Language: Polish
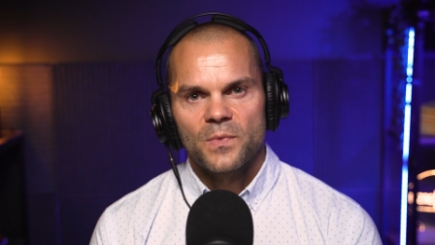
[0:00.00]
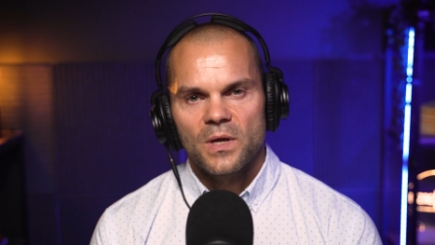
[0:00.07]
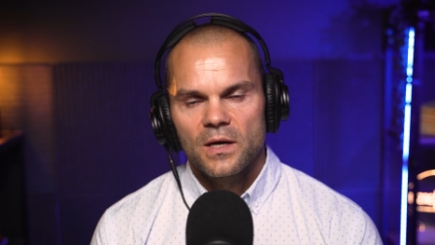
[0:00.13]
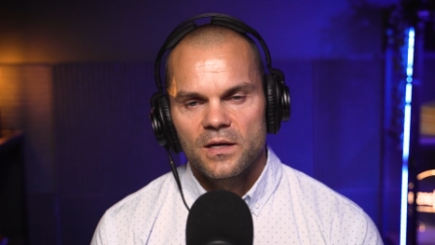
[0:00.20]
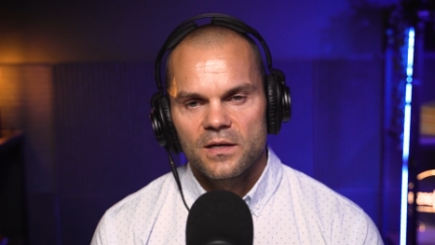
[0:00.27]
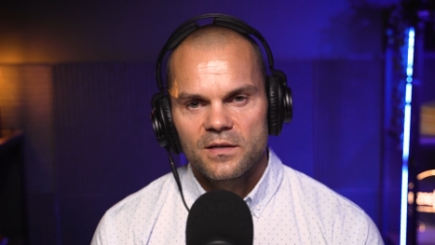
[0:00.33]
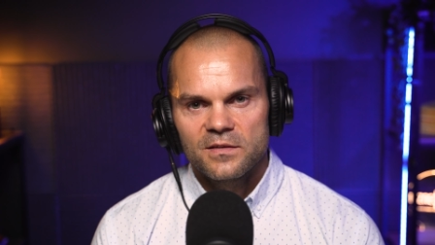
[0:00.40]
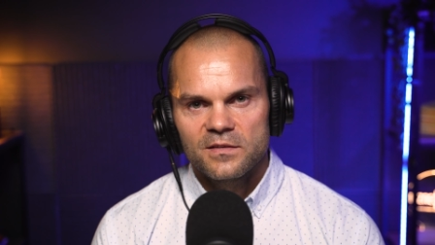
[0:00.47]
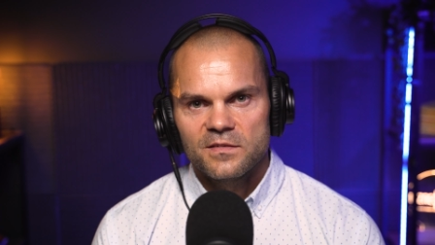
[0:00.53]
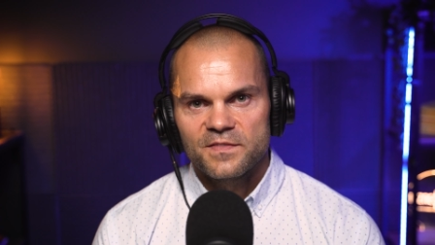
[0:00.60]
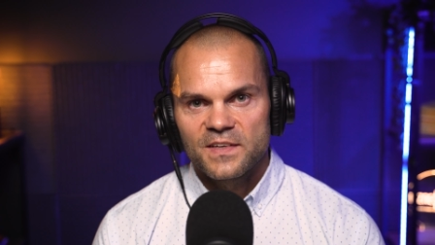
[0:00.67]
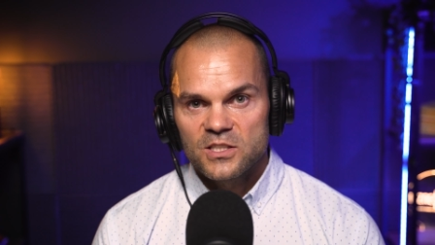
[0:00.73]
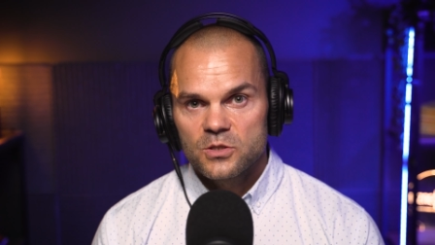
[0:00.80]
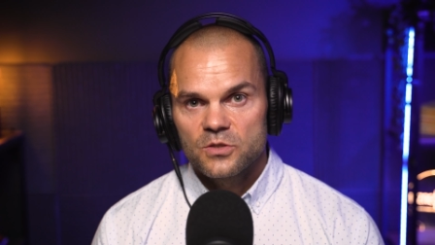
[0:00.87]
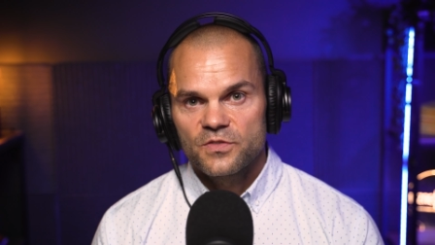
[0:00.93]
Yy,
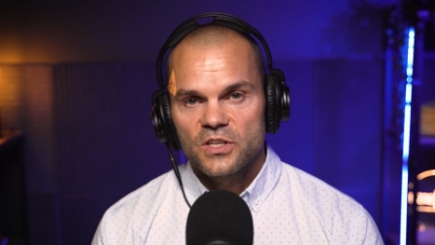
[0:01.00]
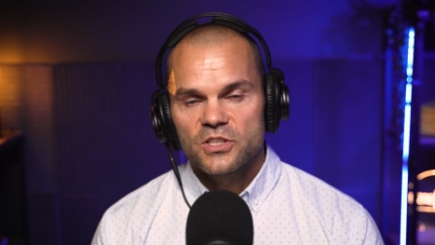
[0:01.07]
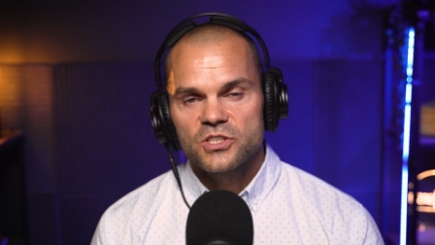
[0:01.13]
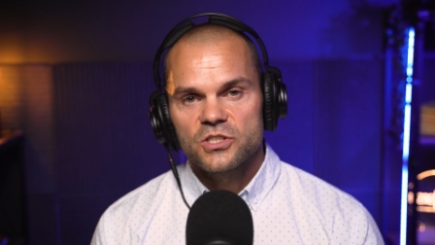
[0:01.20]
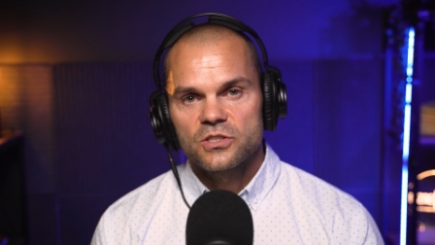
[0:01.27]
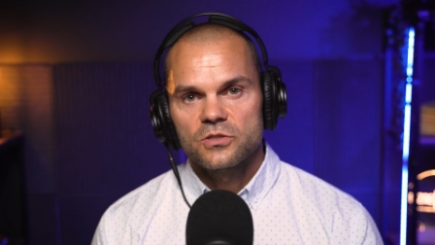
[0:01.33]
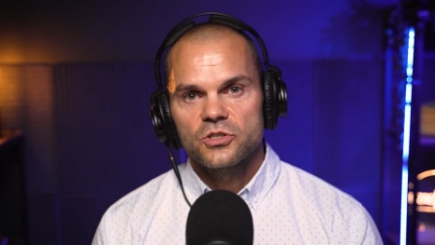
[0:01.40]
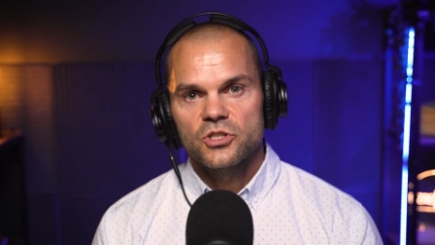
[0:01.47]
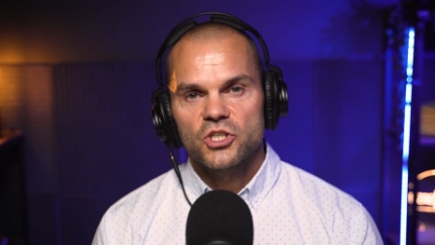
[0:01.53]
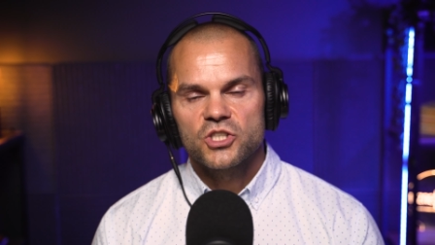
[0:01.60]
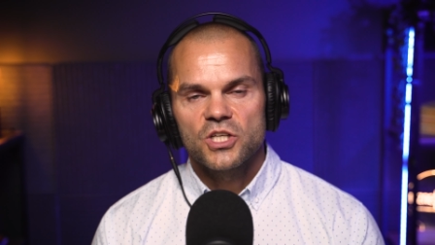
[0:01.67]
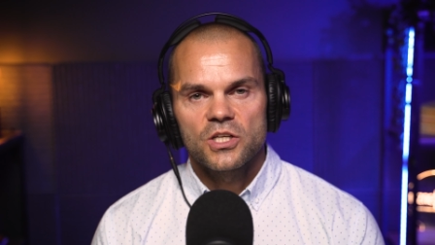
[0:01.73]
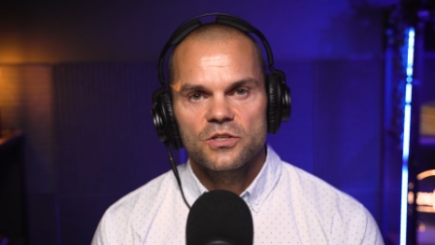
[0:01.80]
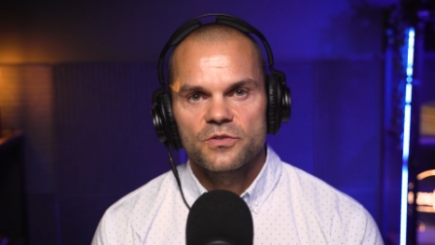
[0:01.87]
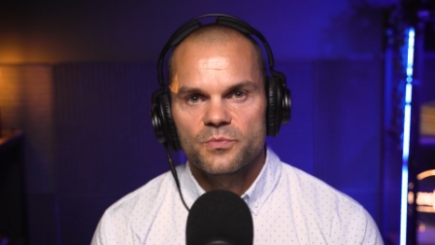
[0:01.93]
więc, więc
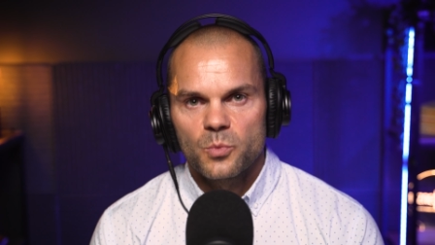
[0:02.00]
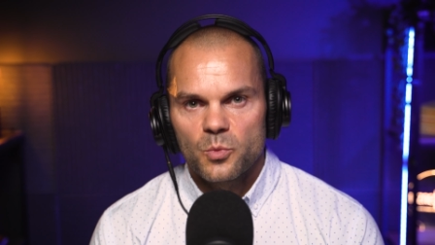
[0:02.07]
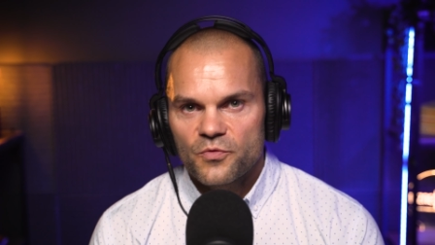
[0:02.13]
jeżeli